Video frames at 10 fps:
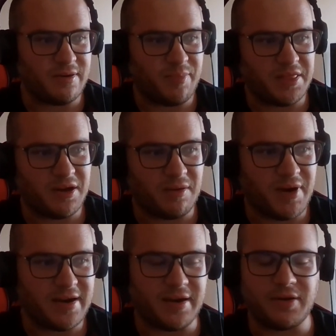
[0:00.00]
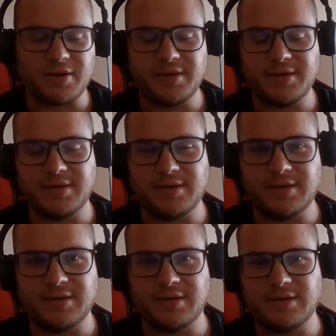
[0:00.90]
pas normale alors que
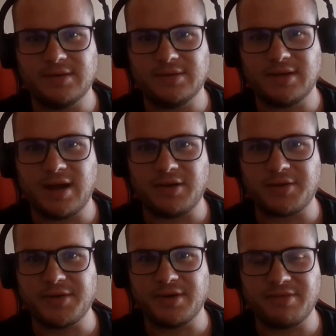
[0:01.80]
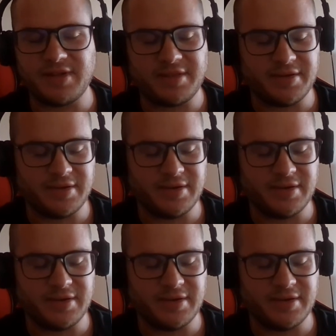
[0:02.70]
alors que en fait